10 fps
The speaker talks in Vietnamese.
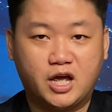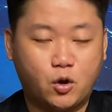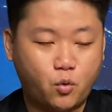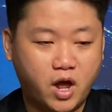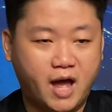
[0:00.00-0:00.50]

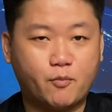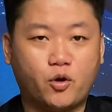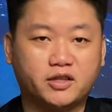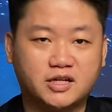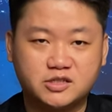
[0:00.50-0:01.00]
qua một
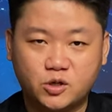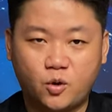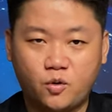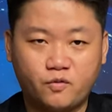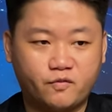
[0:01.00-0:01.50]
cái tần
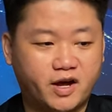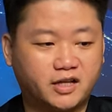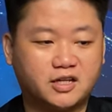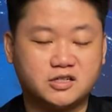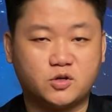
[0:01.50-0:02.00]
số, và cái
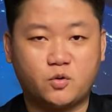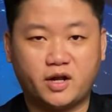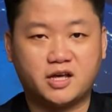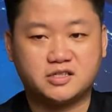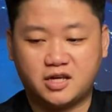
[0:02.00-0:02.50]
tần số
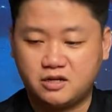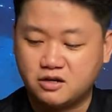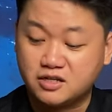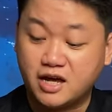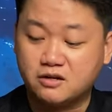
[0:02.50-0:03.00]
này sẽ được
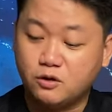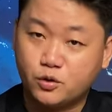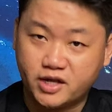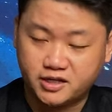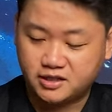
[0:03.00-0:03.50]
nhà nước quy định.